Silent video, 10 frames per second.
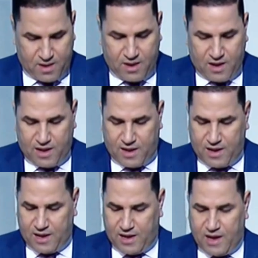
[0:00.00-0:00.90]

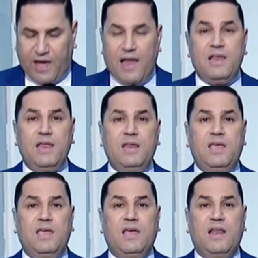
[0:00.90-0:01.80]
آه
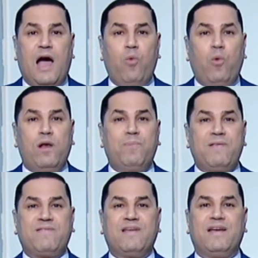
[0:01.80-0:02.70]
خليني الأول
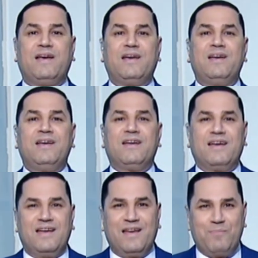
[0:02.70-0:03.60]
بس آه,
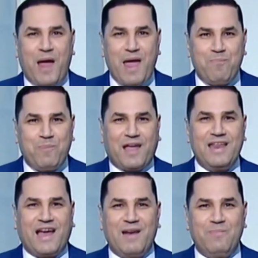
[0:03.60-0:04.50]
آه، بحب كده
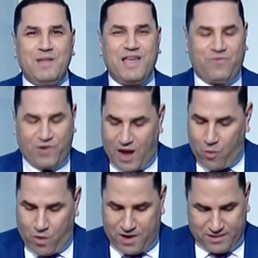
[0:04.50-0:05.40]
كلمتين في الأول